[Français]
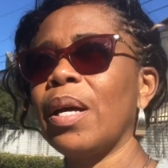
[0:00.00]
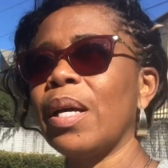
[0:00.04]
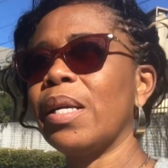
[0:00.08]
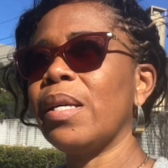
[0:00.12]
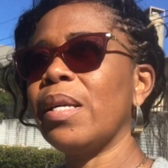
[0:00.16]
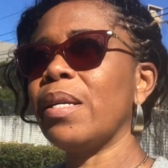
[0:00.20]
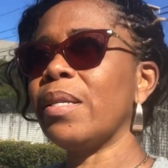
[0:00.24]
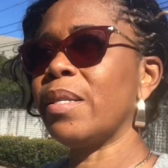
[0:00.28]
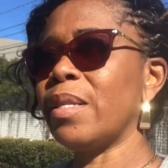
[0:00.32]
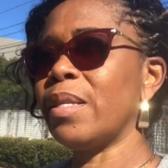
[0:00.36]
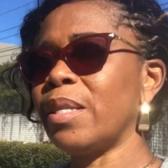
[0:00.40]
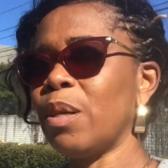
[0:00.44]

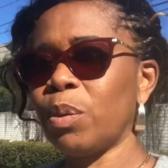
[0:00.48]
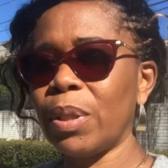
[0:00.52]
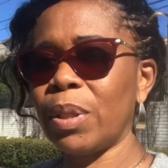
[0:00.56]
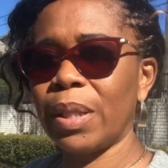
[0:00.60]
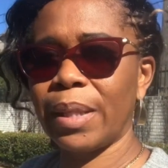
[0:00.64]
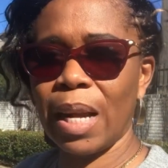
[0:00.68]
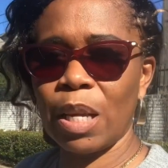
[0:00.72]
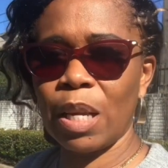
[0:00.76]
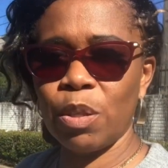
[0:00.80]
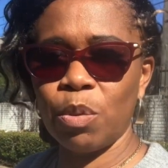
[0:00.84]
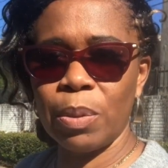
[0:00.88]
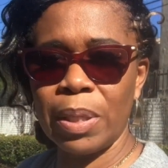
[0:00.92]
ici aux
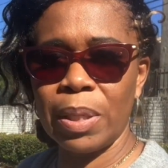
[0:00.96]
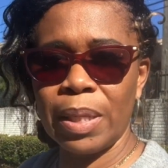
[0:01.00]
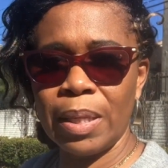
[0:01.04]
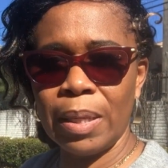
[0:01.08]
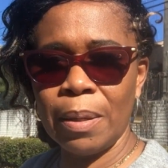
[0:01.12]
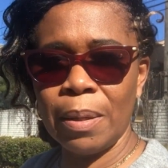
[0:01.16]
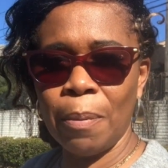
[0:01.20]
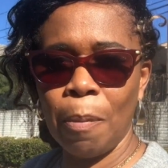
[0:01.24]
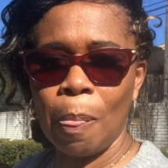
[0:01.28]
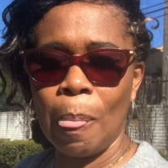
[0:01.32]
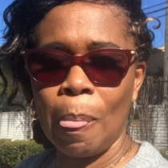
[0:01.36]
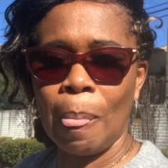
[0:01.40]

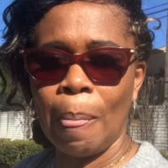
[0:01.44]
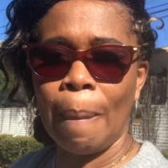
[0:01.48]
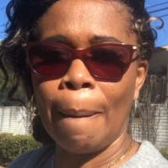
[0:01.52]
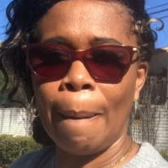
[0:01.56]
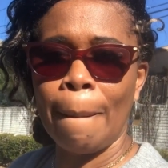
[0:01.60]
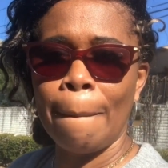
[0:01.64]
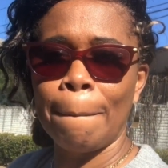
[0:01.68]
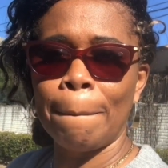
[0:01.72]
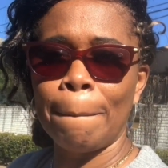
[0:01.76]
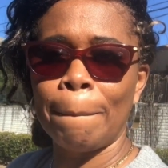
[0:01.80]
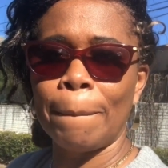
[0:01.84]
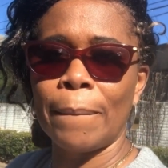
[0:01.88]
États-Unis,
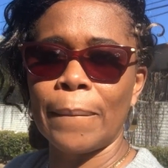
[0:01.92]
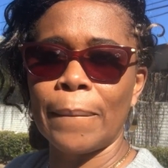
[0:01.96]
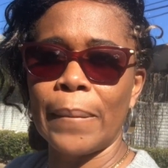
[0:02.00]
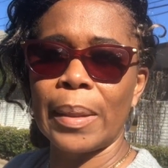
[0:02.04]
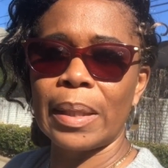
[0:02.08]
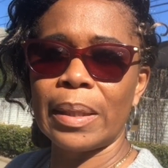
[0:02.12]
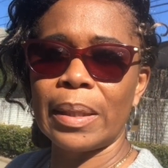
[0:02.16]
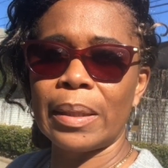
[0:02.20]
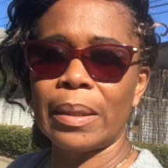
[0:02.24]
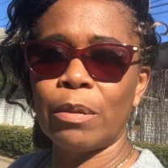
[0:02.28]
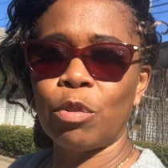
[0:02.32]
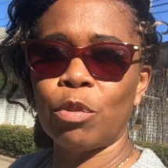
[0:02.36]

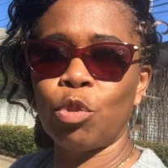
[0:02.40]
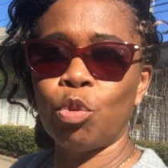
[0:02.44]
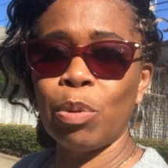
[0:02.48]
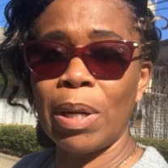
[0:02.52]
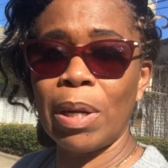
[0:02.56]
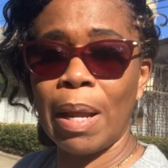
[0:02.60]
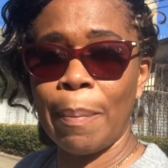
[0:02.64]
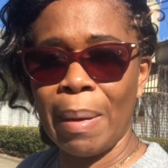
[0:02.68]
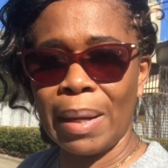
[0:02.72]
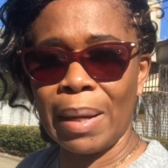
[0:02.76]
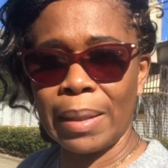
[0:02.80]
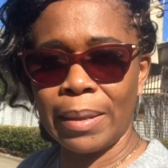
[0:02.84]
tous
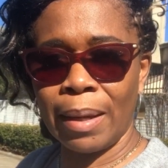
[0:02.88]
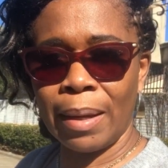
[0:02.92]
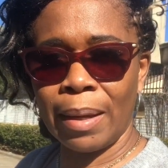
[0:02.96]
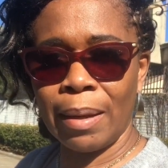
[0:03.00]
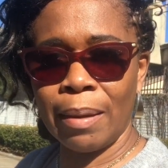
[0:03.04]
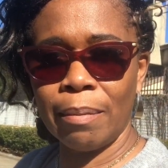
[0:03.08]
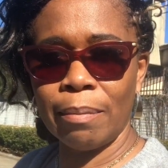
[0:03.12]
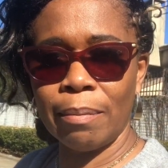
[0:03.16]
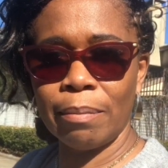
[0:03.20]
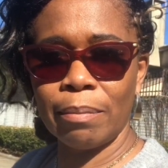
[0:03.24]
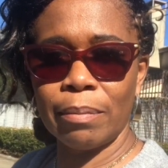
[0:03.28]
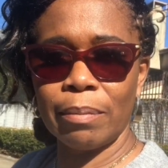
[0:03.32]
les
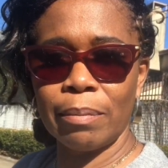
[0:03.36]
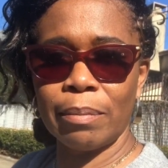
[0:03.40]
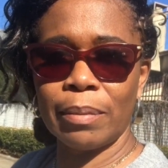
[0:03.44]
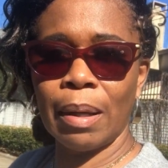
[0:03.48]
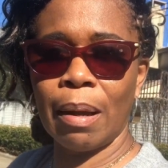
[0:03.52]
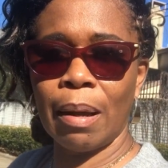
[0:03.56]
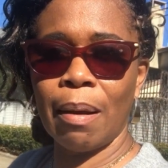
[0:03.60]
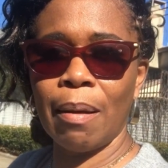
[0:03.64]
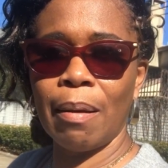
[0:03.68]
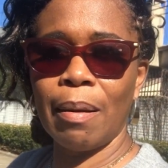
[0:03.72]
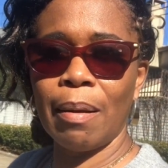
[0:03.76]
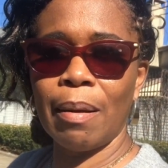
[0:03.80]
matins
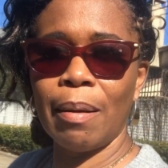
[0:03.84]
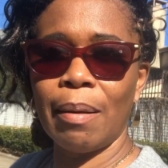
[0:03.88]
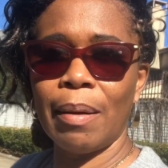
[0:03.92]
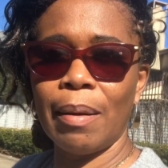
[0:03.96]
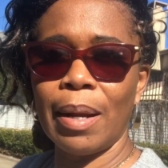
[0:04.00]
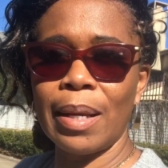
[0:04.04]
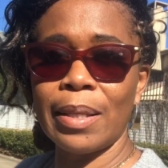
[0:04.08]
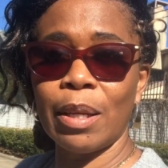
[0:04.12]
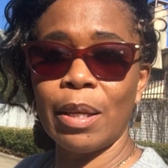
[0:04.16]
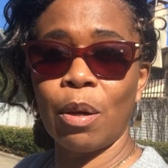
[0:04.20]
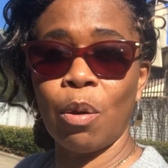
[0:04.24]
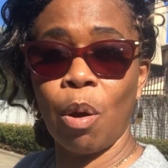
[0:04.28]
dans
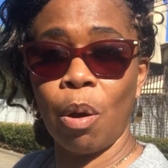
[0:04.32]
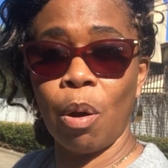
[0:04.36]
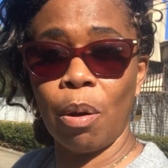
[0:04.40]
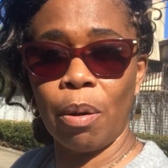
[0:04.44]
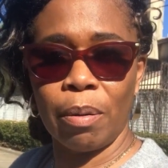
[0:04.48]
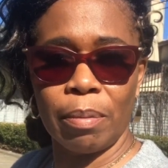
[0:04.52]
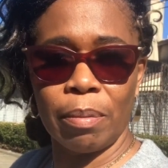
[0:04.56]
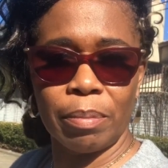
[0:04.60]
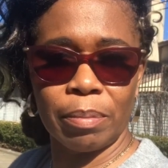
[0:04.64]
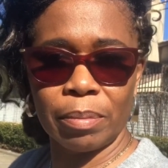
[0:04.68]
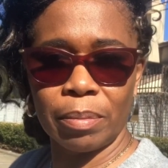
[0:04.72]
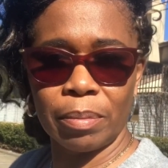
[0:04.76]
les
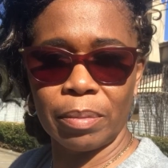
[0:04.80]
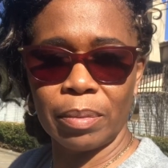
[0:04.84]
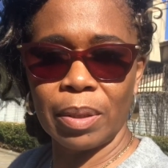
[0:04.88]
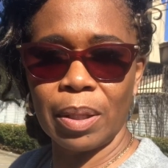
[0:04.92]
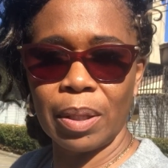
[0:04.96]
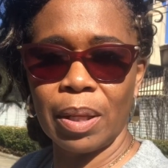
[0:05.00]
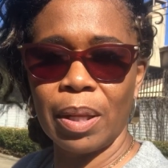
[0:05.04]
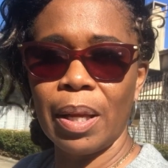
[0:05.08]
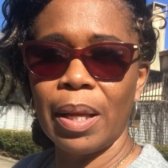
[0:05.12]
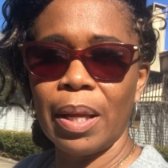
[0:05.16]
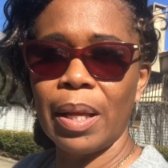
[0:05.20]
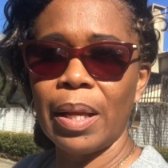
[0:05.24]
écoles,
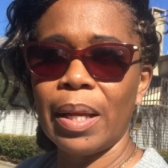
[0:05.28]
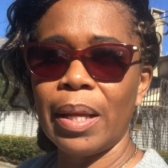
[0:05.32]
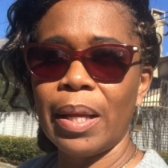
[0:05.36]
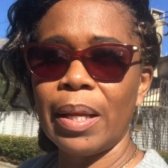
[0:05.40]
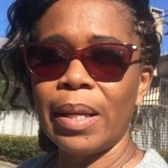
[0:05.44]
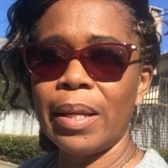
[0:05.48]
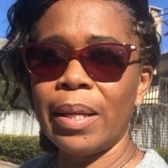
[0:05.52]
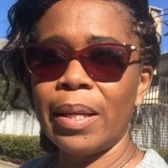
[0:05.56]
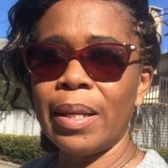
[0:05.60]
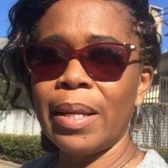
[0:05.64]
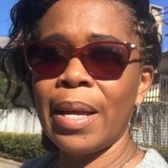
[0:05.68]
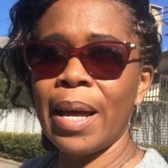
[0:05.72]

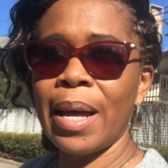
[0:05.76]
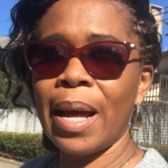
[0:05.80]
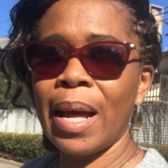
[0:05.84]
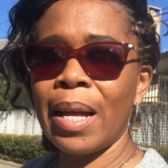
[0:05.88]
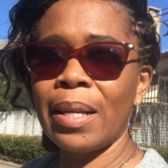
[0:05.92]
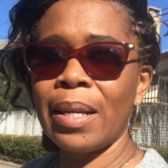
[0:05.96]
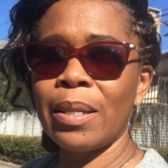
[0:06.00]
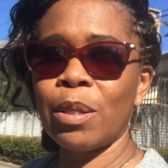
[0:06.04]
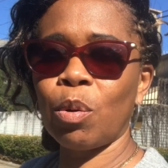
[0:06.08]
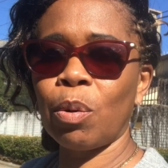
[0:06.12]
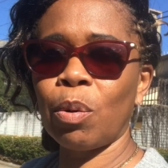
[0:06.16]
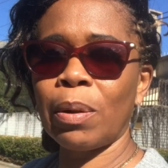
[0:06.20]
il y
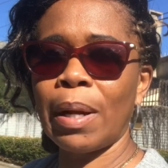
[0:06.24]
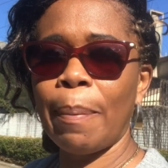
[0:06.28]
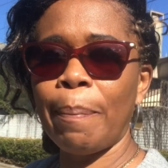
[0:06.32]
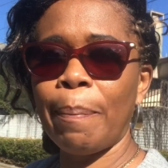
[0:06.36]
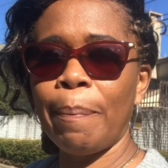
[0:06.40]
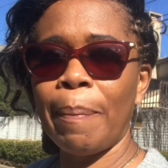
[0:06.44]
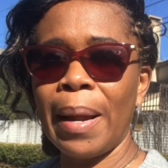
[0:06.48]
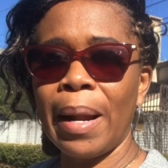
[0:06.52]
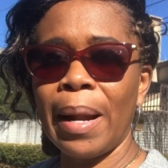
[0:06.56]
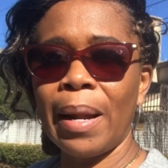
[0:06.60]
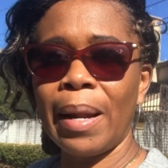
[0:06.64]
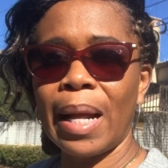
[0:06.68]
a ce qu'on
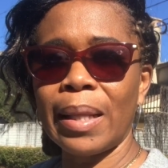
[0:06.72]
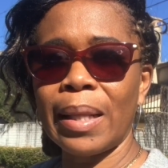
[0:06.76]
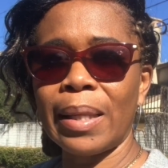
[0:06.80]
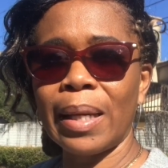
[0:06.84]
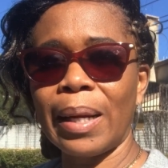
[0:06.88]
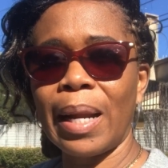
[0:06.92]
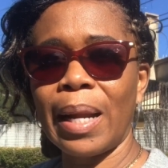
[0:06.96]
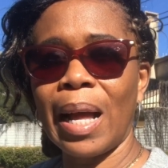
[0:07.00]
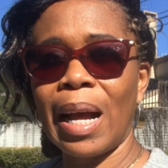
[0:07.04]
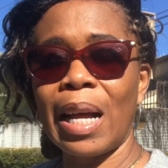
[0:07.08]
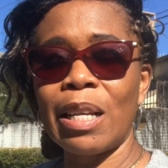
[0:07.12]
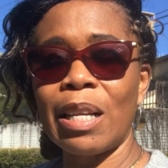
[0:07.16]
appelle la
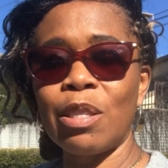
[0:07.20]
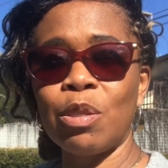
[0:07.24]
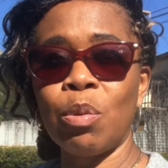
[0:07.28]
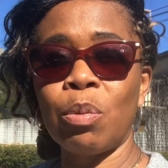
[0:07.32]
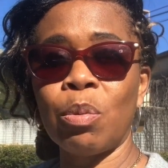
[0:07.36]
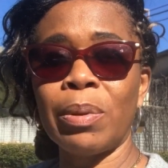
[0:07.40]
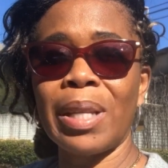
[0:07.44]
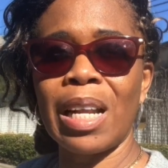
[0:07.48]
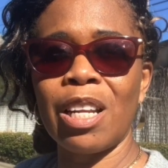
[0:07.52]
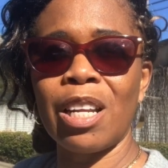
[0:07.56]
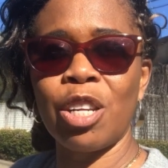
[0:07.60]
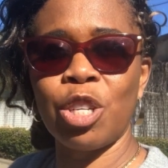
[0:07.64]

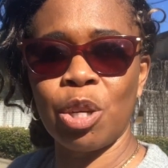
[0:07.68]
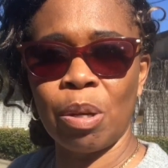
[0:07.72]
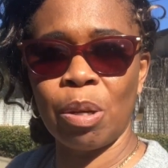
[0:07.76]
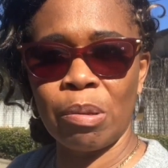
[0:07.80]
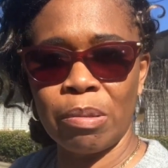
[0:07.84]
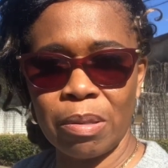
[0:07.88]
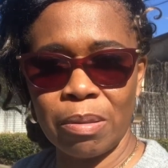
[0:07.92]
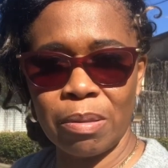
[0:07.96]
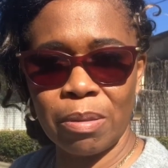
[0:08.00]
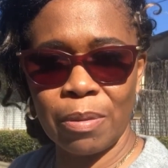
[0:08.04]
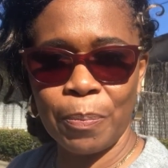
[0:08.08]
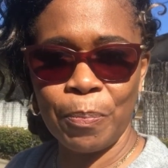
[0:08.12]
déclaration
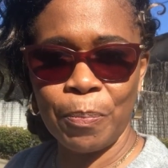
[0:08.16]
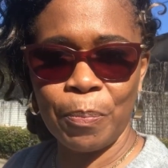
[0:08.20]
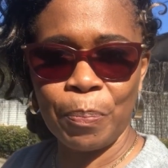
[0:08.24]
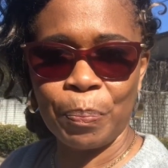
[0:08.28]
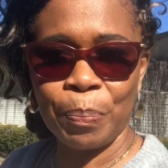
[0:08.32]
d'allégeance.